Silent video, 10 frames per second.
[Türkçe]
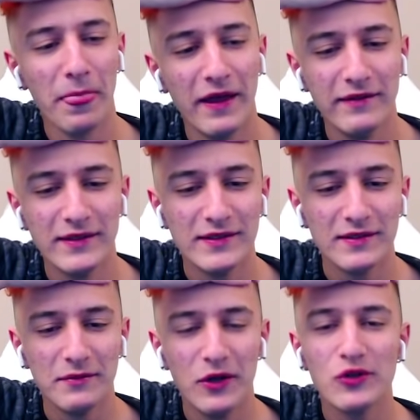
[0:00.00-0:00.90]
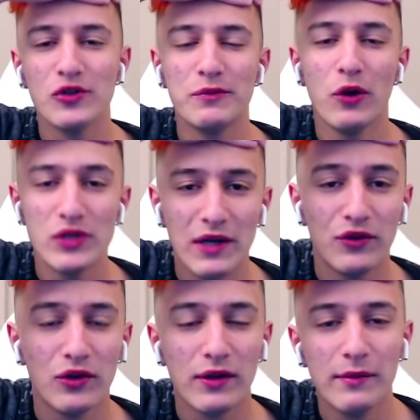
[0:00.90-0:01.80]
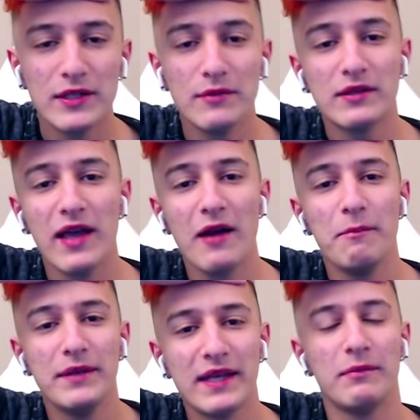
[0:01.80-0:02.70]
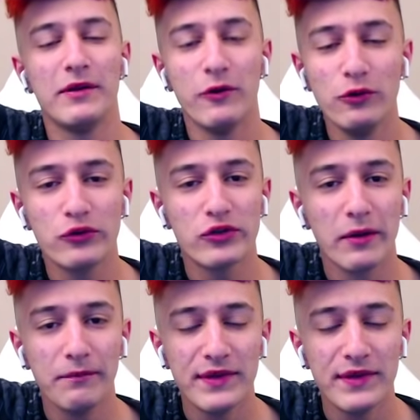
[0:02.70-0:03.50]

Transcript: evet biliyorsunuz bir önceki videoda demiştim ki eğer bir kere bile ölürsem